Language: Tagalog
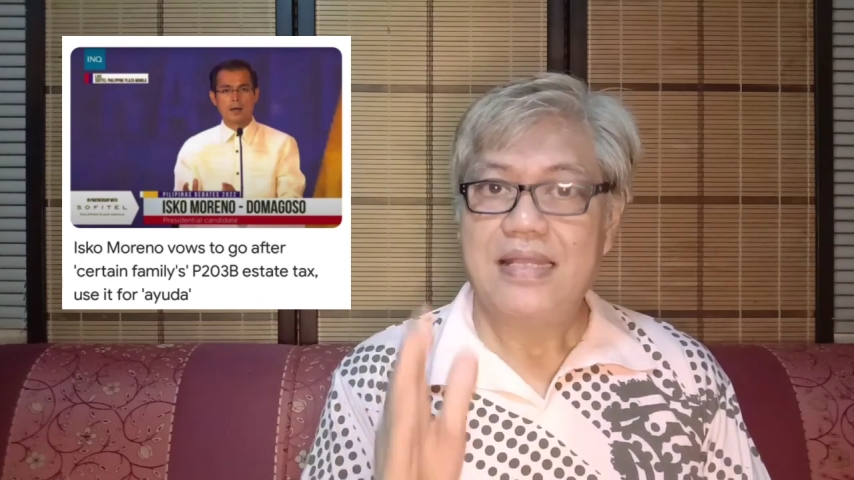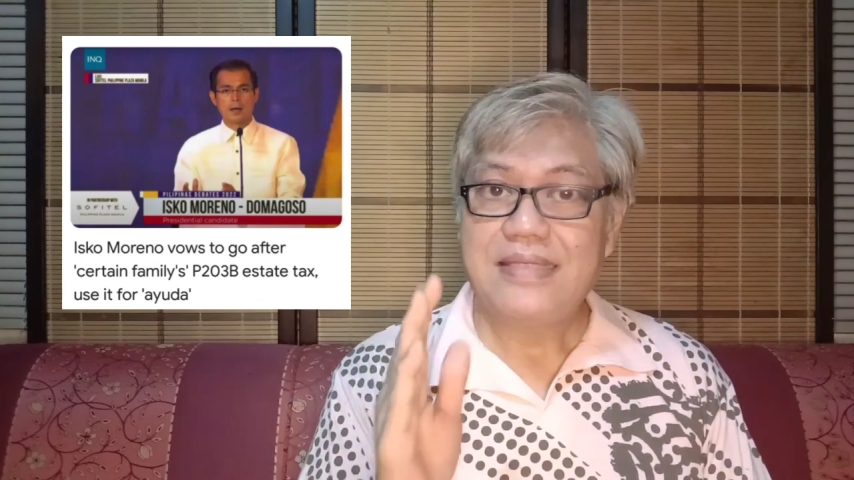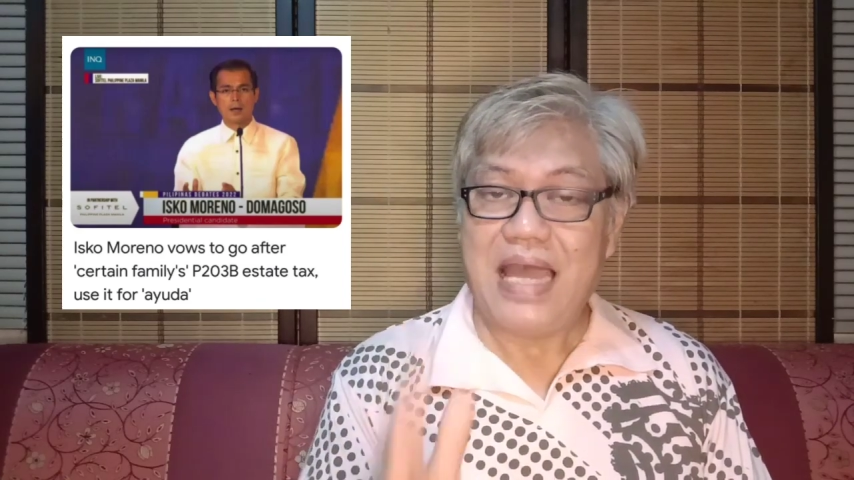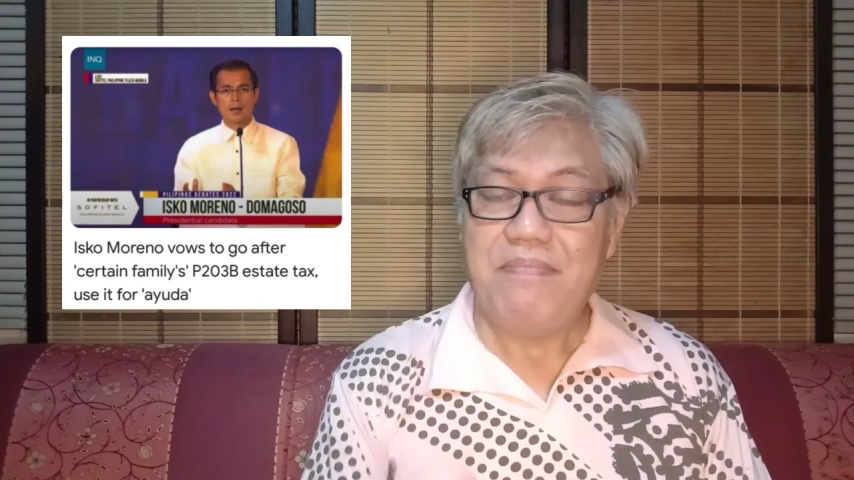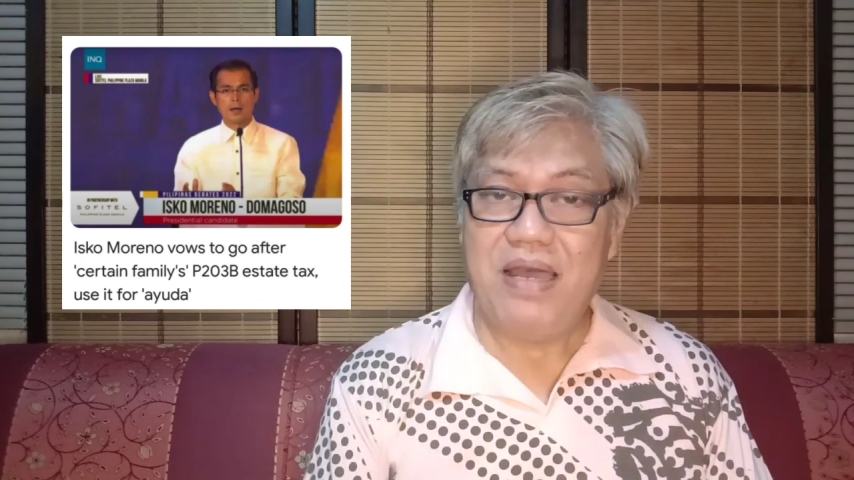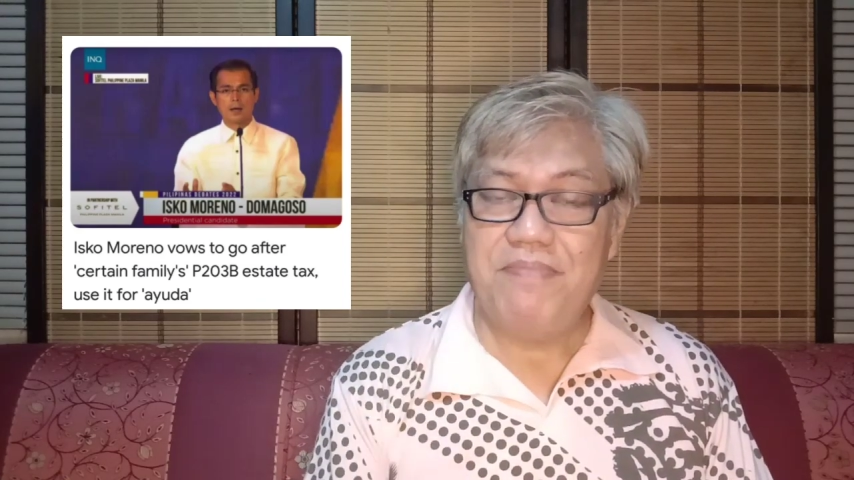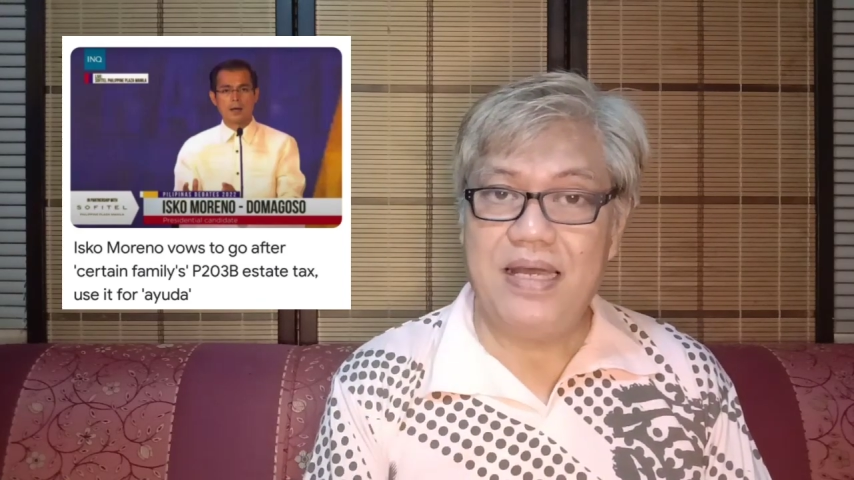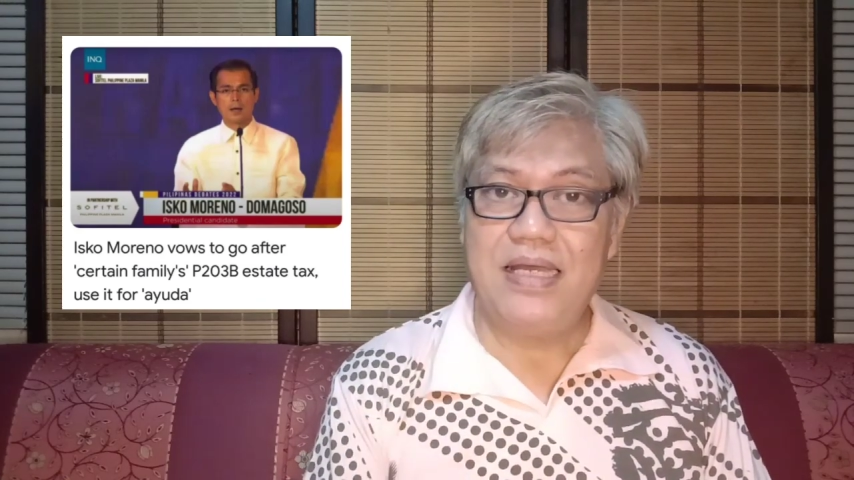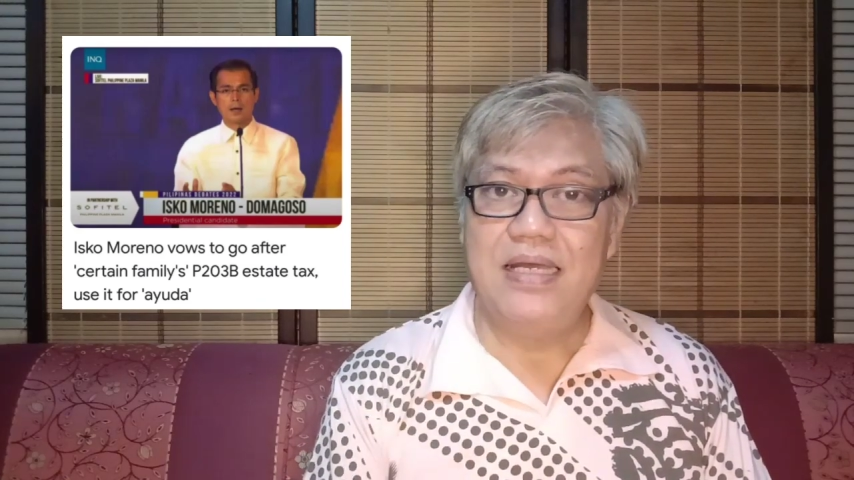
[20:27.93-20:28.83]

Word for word: Tama ba?